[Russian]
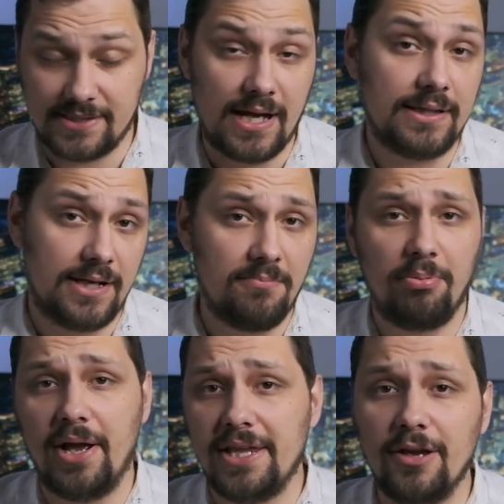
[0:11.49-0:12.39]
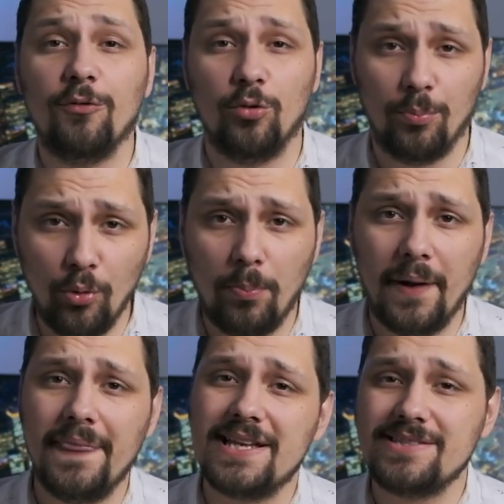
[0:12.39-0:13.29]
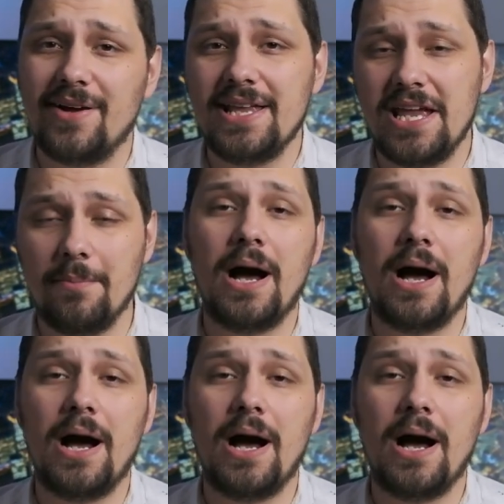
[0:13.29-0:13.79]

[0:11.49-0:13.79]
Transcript: от компании Вупу под названием